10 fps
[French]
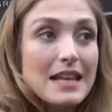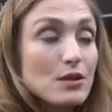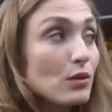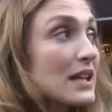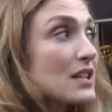Et
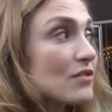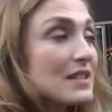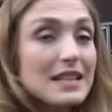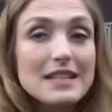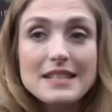sur les
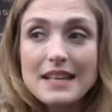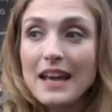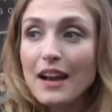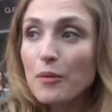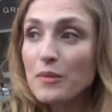
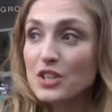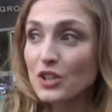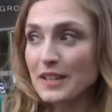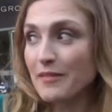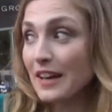Champs-Élysées, alors moi je
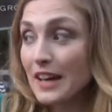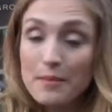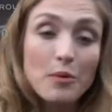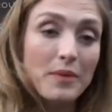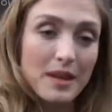connais
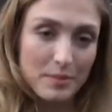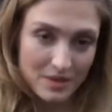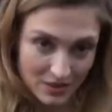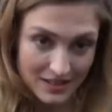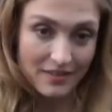vraiment bien
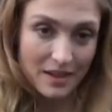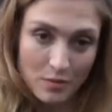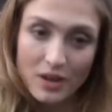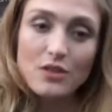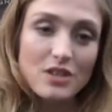parce que c'est
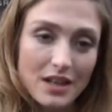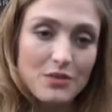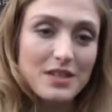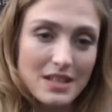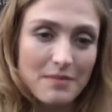vraiment là où
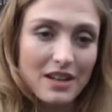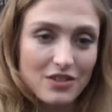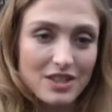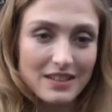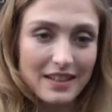j'allais au cinéma
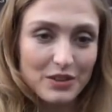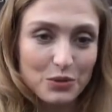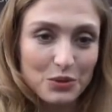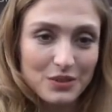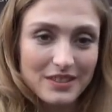quand j'étais
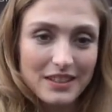ado.